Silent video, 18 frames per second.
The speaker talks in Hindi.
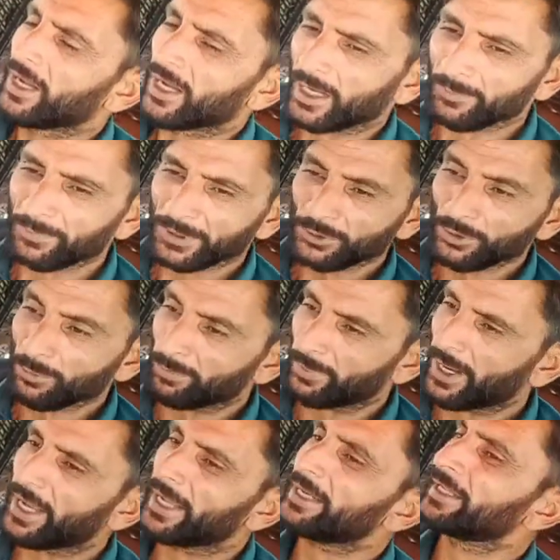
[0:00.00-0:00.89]
हमें तो
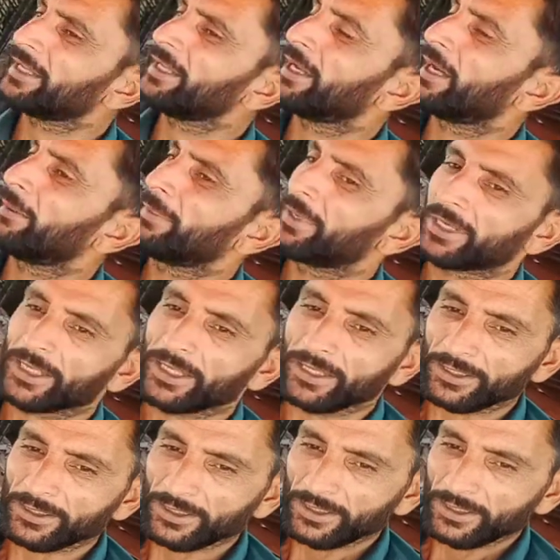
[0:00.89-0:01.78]
बाहर की
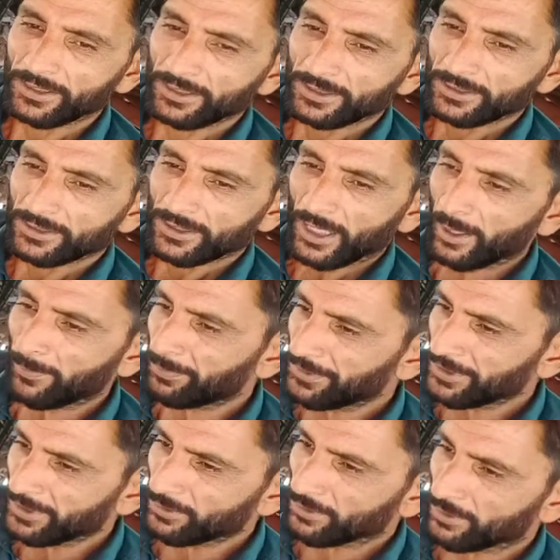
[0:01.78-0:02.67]
खबरें
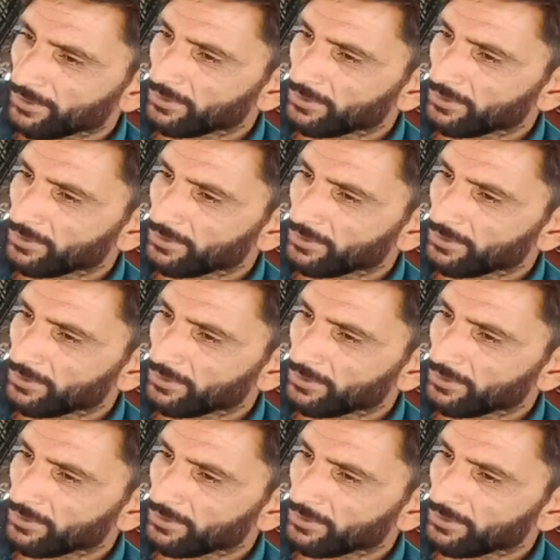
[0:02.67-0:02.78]
अपनी